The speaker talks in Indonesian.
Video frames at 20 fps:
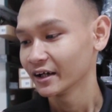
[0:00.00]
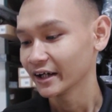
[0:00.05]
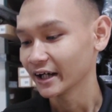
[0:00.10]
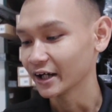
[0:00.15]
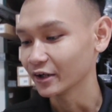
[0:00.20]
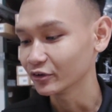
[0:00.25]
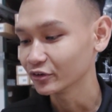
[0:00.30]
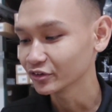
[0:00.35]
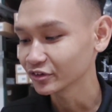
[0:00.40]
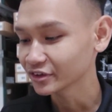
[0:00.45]

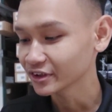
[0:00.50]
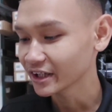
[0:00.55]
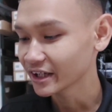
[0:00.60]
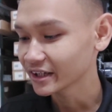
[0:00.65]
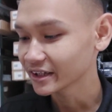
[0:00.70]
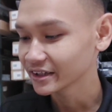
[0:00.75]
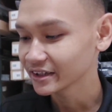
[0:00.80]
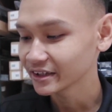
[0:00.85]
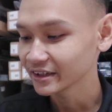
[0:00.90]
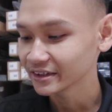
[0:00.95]
nah untuk
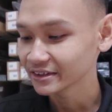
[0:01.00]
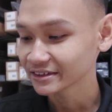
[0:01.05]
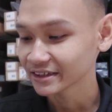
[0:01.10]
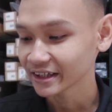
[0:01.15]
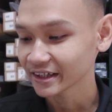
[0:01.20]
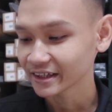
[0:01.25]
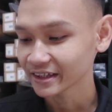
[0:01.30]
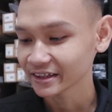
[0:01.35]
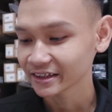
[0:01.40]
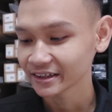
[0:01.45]
dari
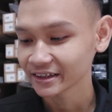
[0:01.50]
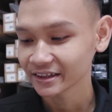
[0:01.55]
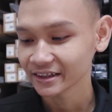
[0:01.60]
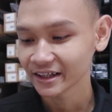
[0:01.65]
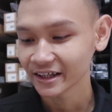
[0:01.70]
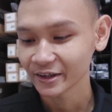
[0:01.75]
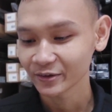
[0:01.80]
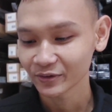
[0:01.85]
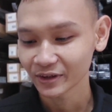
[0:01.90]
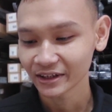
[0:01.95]
seri
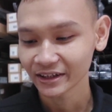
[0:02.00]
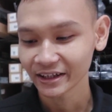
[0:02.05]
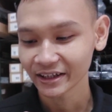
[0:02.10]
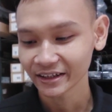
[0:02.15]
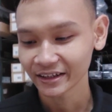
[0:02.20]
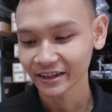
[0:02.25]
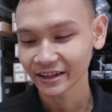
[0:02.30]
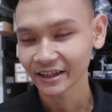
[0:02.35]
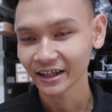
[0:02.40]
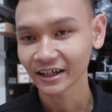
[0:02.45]
Daiwa
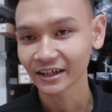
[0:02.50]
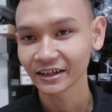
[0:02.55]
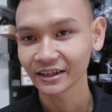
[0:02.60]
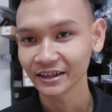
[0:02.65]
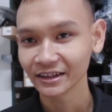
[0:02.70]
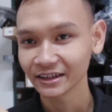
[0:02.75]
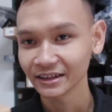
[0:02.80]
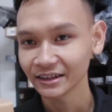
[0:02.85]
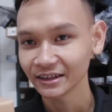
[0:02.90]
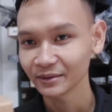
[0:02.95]
GT yang
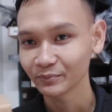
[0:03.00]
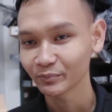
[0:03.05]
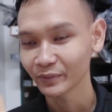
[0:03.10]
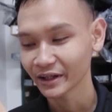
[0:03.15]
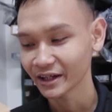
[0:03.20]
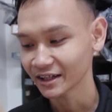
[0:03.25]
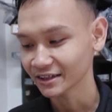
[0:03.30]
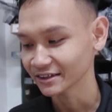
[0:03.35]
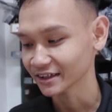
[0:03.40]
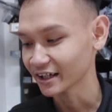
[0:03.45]

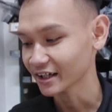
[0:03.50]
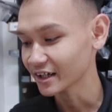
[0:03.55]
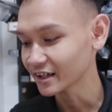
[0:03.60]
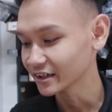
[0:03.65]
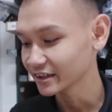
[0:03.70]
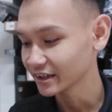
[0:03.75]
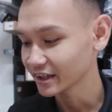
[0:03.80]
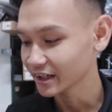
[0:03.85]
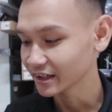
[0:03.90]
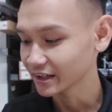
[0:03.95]
dipegang
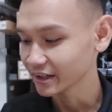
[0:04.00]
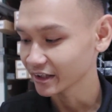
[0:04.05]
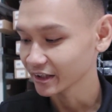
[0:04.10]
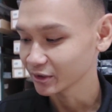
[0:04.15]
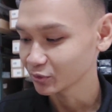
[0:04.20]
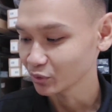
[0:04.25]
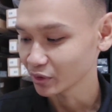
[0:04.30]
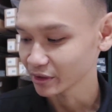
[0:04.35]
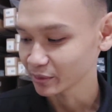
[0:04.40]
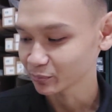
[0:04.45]
sekarang ini ada
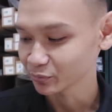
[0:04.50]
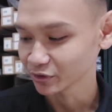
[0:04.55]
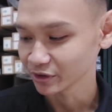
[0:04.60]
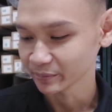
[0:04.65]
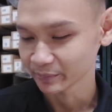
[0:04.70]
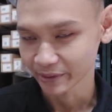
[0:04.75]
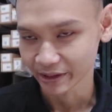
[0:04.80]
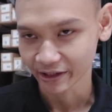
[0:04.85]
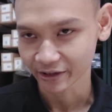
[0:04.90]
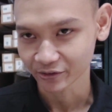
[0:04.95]

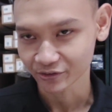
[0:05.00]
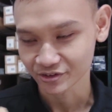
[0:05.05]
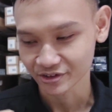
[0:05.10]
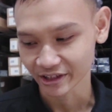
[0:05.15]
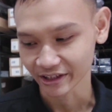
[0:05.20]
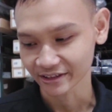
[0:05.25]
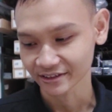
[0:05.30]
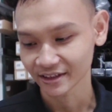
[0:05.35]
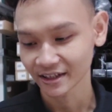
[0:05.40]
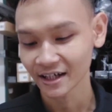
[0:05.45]

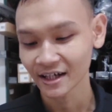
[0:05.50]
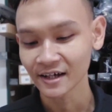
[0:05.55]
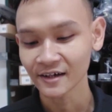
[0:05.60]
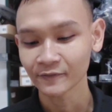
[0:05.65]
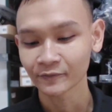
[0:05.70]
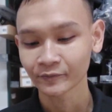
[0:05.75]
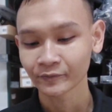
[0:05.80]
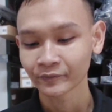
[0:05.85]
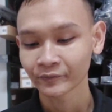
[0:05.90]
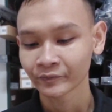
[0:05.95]
2500 EXA
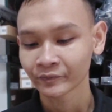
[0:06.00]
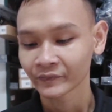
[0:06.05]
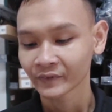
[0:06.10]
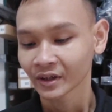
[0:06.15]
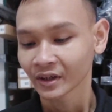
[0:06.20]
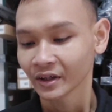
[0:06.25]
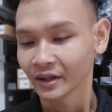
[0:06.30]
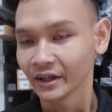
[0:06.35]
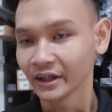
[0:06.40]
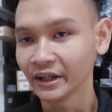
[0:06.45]

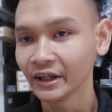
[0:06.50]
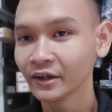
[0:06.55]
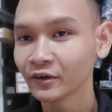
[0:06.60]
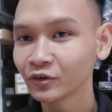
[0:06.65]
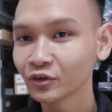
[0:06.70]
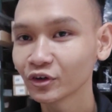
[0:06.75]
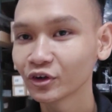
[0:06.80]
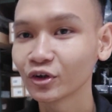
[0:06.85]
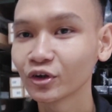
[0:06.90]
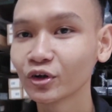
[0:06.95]
ini
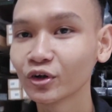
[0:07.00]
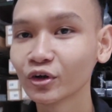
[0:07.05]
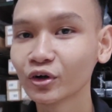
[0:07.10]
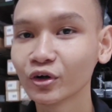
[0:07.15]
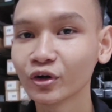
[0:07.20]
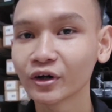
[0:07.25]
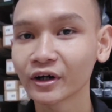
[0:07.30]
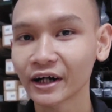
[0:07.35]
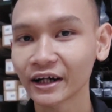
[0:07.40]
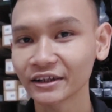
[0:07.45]

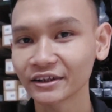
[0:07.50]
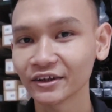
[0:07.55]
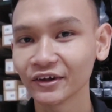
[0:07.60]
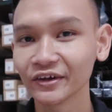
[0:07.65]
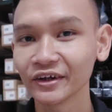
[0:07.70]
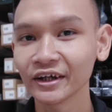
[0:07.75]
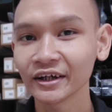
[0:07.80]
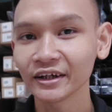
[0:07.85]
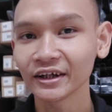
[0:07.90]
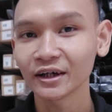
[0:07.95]
untuk
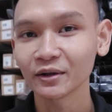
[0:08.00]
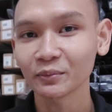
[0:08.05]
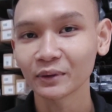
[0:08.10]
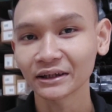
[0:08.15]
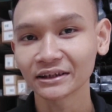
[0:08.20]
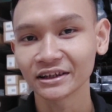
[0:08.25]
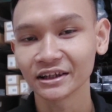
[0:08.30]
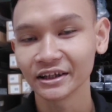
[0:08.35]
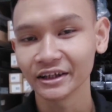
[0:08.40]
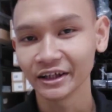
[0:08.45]
rasionya dia
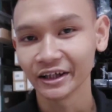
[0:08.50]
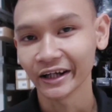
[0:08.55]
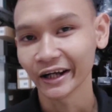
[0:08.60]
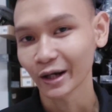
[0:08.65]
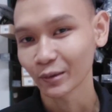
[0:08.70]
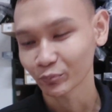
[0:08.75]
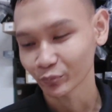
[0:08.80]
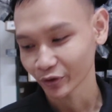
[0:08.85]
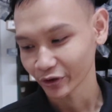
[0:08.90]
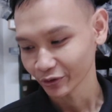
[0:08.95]
masih di
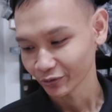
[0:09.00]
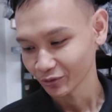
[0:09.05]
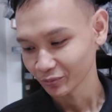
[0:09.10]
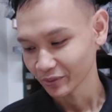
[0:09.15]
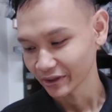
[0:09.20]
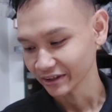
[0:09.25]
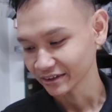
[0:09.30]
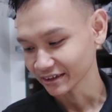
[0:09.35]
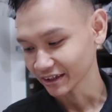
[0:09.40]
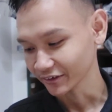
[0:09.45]
6.2
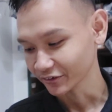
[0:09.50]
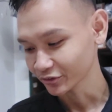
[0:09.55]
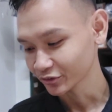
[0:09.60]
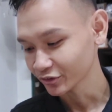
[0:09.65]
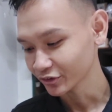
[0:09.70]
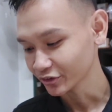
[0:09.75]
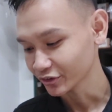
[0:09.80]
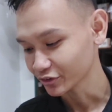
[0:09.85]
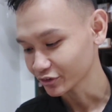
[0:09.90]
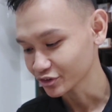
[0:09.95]
banding 1
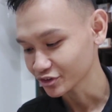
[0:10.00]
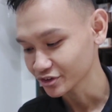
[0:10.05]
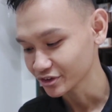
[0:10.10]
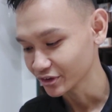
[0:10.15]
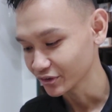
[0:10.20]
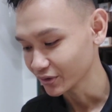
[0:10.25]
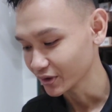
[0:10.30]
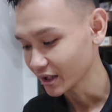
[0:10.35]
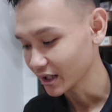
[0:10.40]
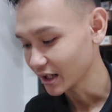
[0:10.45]
terus
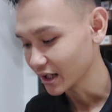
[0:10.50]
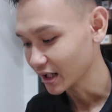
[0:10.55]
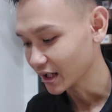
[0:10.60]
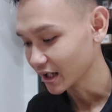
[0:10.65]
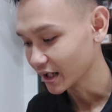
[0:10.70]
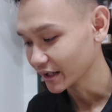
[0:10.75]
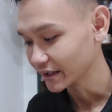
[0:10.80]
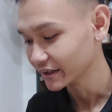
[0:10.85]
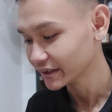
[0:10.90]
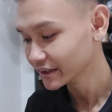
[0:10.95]

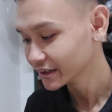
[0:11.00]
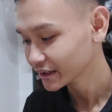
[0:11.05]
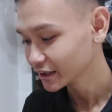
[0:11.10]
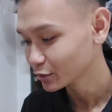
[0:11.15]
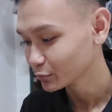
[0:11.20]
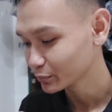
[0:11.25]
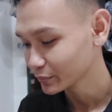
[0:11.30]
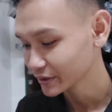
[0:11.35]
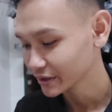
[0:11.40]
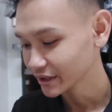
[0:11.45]
juga ini
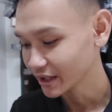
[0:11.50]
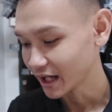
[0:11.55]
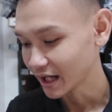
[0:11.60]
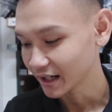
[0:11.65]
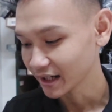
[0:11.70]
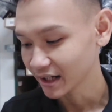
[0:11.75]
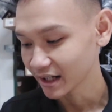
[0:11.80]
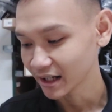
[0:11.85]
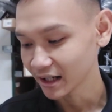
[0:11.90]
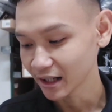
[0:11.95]
lebih
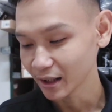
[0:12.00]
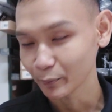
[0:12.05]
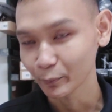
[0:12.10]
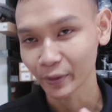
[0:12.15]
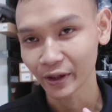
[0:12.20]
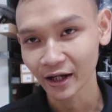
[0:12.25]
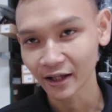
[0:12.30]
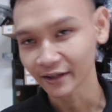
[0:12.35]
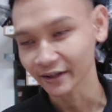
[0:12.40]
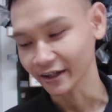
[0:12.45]
agak
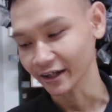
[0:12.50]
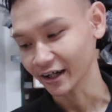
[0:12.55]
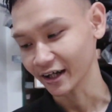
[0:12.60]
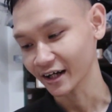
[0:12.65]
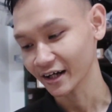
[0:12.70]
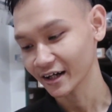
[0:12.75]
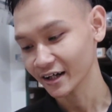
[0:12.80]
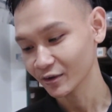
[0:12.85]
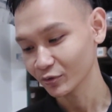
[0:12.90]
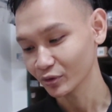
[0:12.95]
berat ya
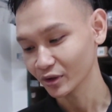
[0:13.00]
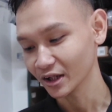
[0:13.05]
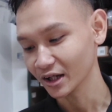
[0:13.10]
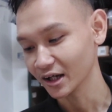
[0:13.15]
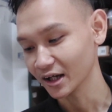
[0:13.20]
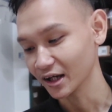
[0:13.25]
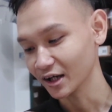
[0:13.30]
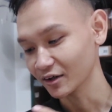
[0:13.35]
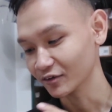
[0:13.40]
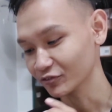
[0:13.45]
karena
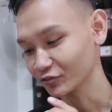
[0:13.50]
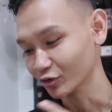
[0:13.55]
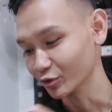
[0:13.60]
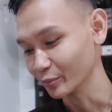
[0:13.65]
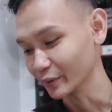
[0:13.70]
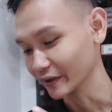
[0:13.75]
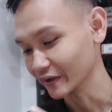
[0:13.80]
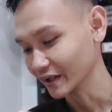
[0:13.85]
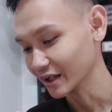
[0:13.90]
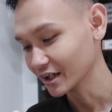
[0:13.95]
udah full
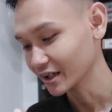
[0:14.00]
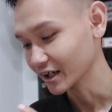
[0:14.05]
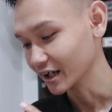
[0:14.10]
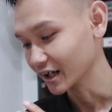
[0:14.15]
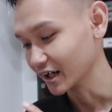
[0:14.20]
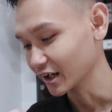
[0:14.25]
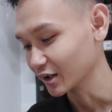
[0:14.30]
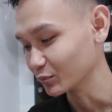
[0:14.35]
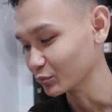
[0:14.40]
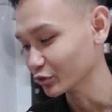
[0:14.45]
metal
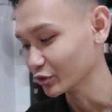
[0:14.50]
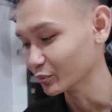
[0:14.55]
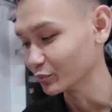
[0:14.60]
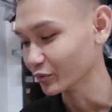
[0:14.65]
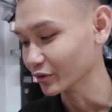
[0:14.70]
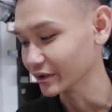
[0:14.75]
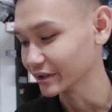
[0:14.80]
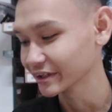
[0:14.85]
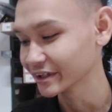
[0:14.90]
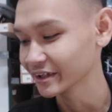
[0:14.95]
dan aluminium
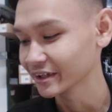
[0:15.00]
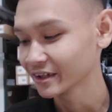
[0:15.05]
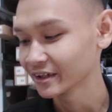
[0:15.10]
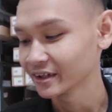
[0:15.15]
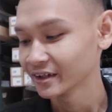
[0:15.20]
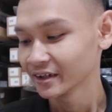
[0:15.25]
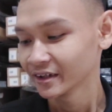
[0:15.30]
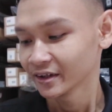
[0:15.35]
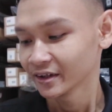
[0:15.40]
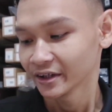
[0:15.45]
body
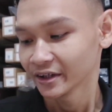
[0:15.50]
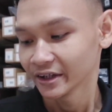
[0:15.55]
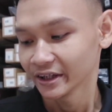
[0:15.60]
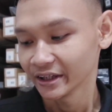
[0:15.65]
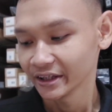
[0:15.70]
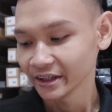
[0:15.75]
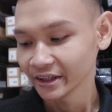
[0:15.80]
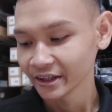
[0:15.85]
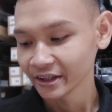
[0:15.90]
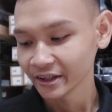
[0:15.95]

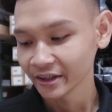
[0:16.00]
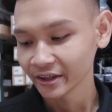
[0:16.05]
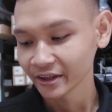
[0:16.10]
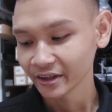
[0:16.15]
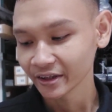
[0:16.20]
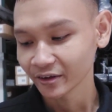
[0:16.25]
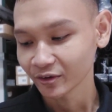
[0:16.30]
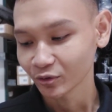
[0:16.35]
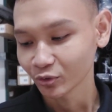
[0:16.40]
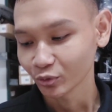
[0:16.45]
ini
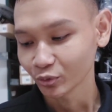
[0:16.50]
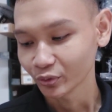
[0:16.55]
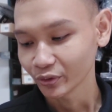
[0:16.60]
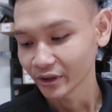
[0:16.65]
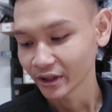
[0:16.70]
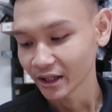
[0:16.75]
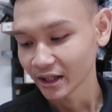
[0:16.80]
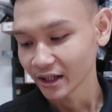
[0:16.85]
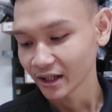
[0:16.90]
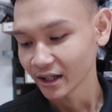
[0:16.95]

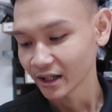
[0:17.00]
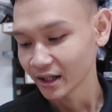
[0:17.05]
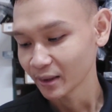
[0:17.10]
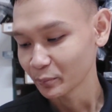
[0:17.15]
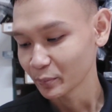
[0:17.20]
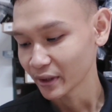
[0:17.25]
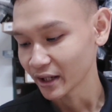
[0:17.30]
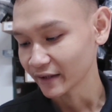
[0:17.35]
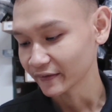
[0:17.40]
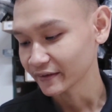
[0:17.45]
udah
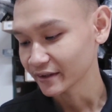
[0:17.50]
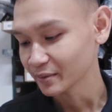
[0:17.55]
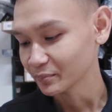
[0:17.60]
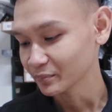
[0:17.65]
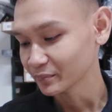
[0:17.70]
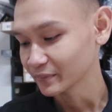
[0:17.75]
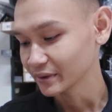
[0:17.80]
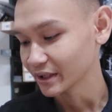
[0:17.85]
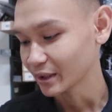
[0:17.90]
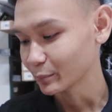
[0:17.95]
beratnya
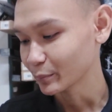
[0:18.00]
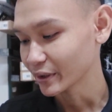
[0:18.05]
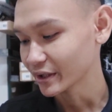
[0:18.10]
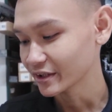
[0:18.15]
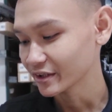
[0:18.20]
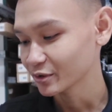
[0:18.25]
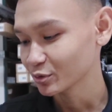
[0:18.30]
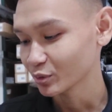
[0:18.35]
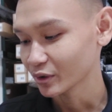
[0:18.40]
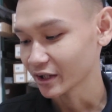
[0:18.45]

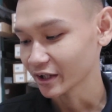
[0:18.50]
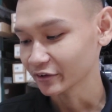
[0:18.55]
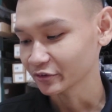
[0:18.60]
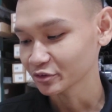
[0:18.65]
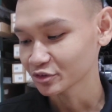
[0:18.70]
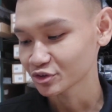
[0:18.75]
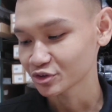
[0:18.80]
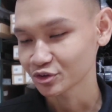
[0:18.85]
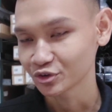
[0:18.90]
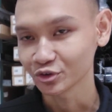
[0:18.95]
mencapai
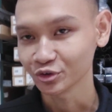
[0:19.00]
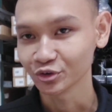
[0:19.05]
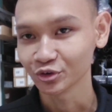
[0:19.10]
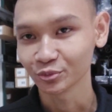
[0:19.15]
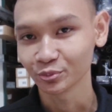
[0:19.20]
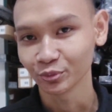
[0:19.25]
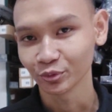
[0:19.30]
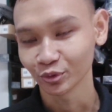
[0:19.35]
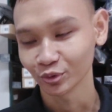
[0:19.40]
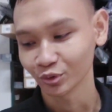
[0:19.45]
275
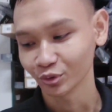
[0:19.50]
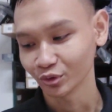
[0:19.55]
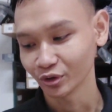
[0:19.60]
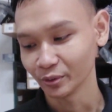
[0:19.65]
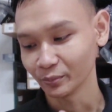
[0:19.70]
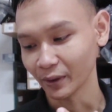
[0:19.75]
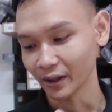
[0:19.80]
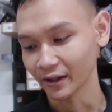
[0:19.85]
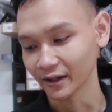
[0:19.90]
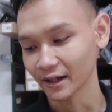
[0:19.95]

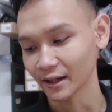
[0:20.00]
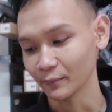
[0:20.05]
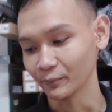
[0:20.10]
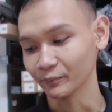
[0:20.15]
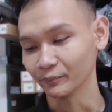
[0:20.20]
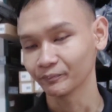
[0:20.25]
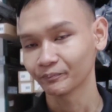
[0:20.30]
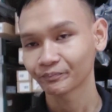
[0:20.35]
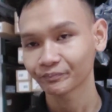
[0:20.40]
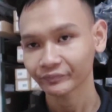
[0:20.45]
gram.